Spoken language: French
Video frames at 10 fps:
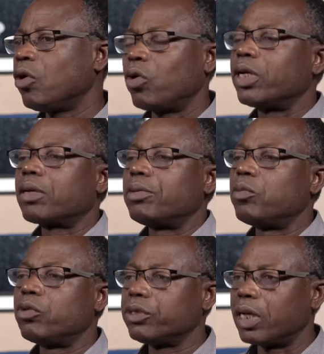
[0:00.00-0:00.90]
On a quand même
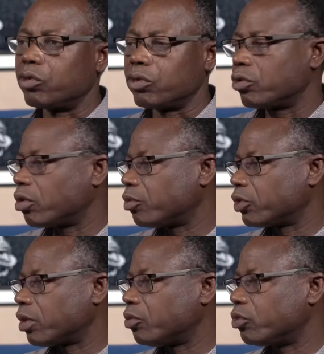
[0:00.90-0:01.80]
beaucoup d'agronomes, on
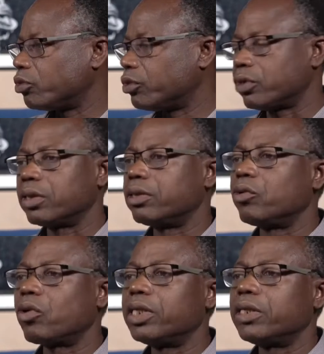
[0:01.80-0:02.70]
a beaucoup de gens qui
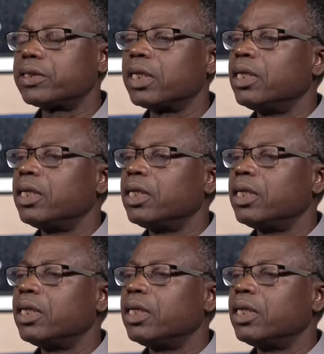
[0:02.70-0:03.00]
connaissent.